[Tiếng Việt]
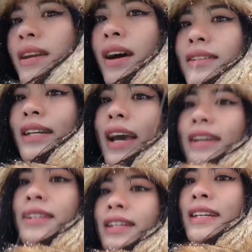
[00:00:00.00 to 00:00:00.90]
hết kể
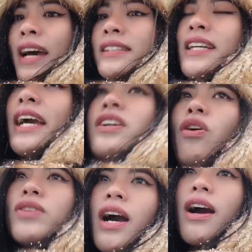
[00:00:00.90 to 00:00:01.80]
những cái cành cây
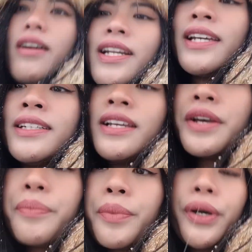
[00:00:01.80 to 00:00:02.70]
ngọn cỏ nè
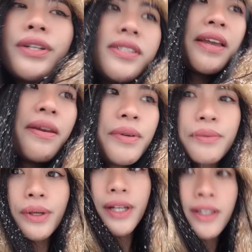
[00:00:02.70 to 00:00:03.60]
mọi người xem nè
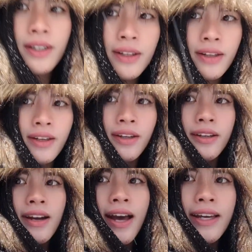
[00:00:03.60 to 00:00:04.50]
mọi người
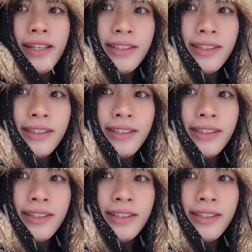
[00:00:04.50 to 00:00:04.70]
đây